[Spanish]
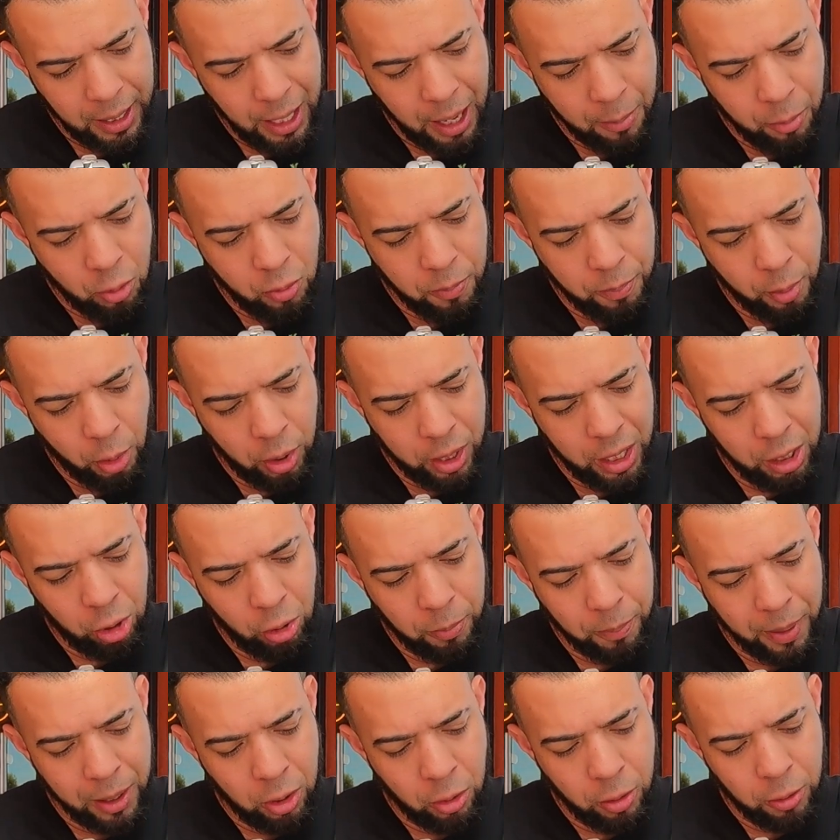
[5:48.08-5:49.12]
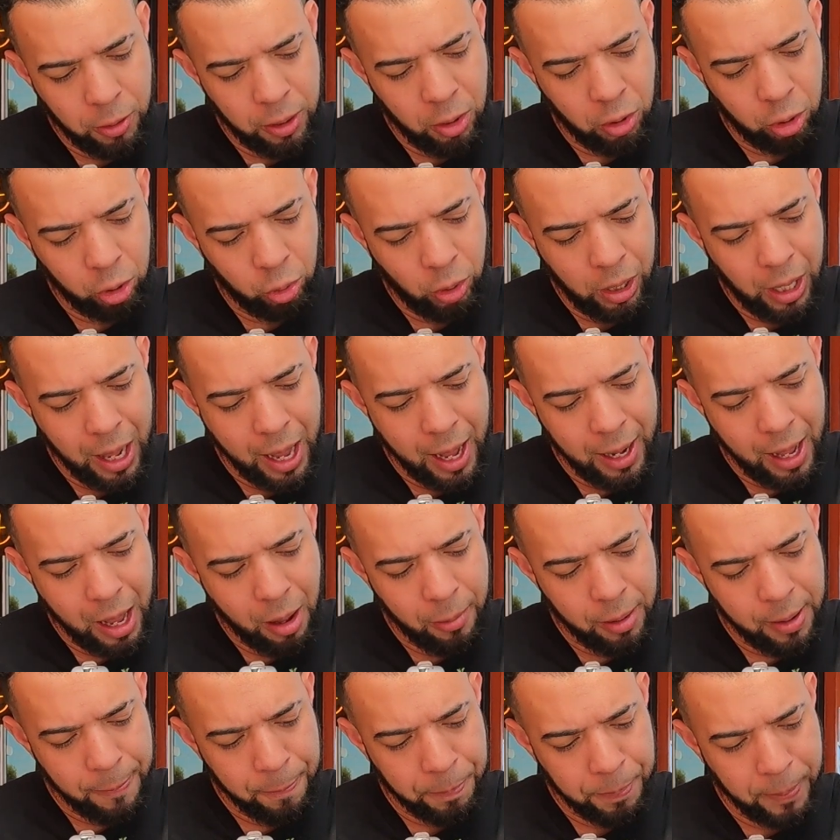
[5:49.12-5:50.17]
Mezclamos un poquito para no bebernos todo el
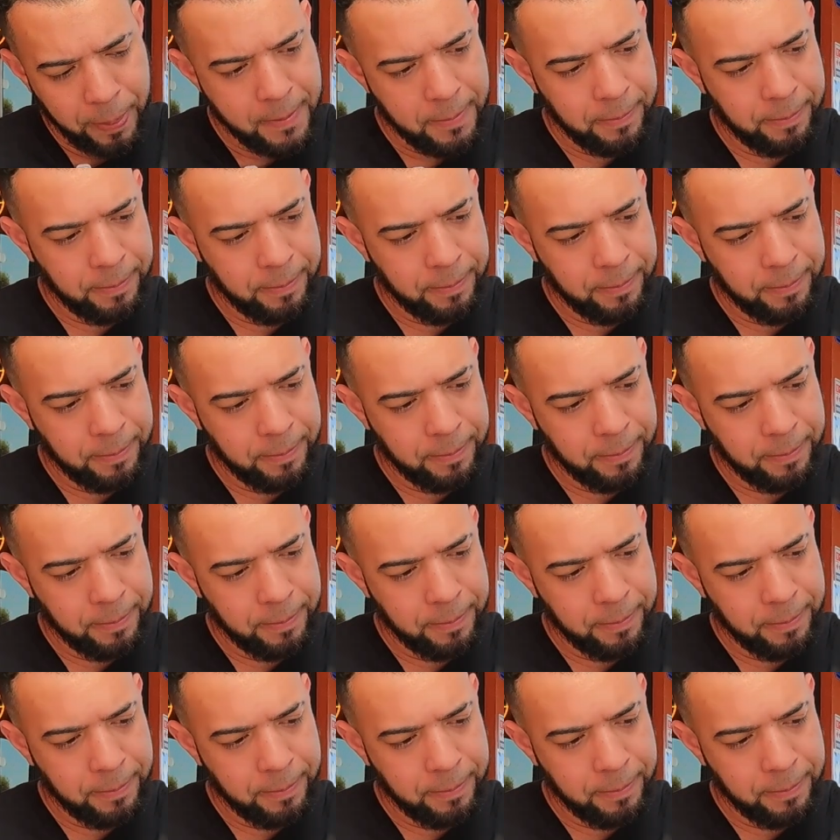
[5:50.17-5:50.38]
jarabe.